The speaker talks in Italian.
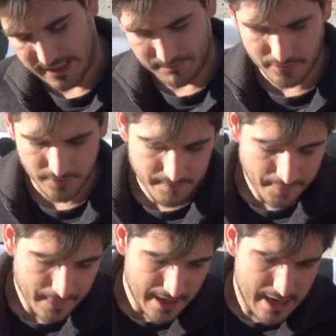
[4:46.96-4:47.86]
tipo.
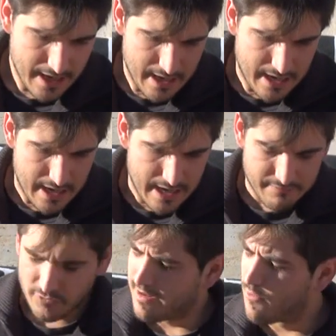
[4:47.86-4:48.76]

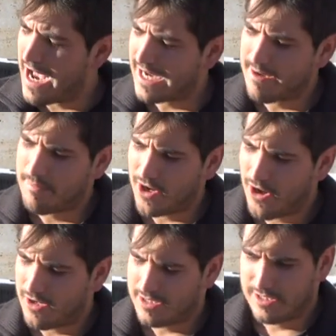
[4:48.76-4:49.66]
Vorremmo anche
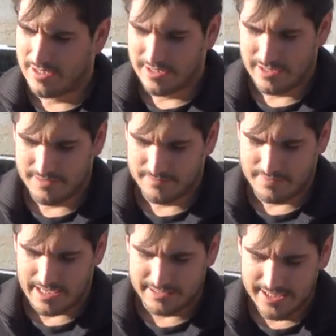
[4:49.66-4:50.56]
però eh,
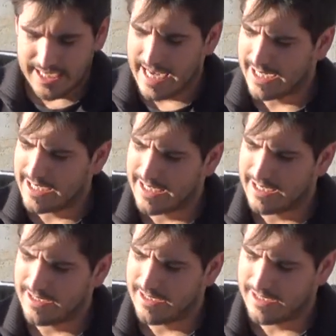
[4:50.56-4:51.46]
dire
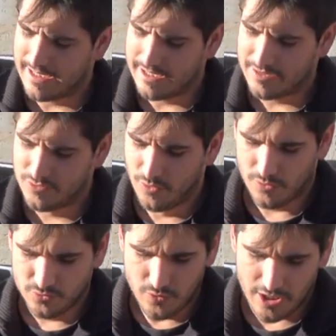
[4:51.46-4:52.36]
anche eh,
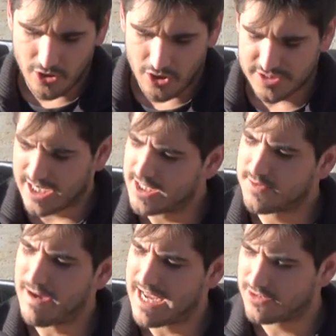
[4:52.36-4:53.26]
due, due, cose
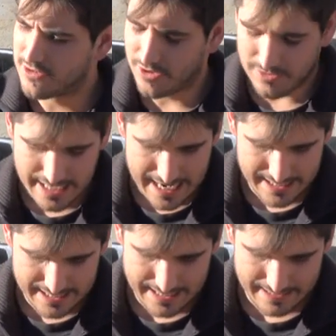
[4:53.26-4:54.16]
rispetto
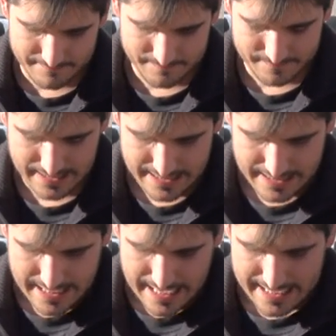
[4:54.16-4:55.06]
alla,
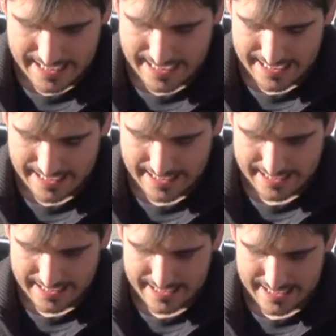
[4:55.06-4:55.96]

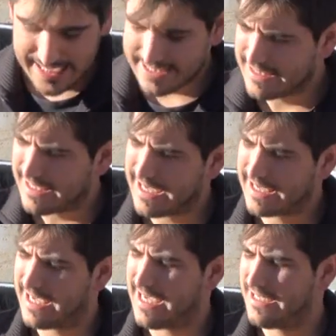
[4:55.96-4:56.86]
alla lettera
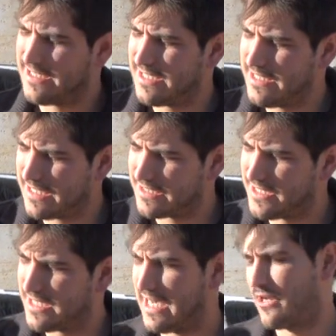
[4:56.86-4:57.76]
che i
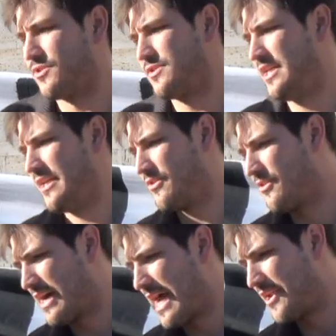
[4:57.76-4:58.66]
sindaci
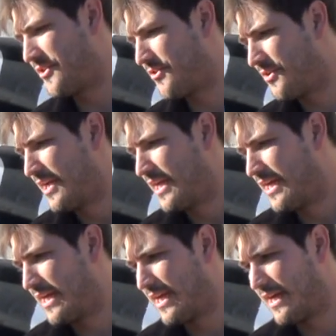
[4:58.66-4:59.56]
dell'Agordino hanno
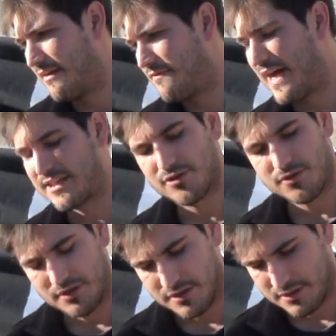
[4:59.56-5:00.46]
Uh,
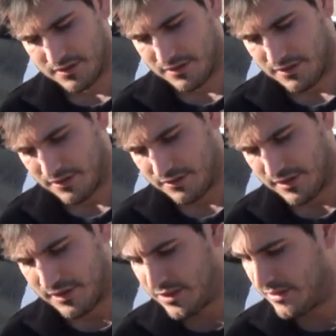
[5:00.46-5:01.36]
fatto uh,
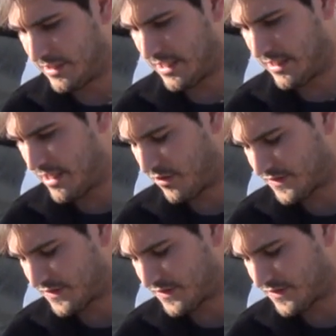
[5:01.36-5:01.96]
in, in, nei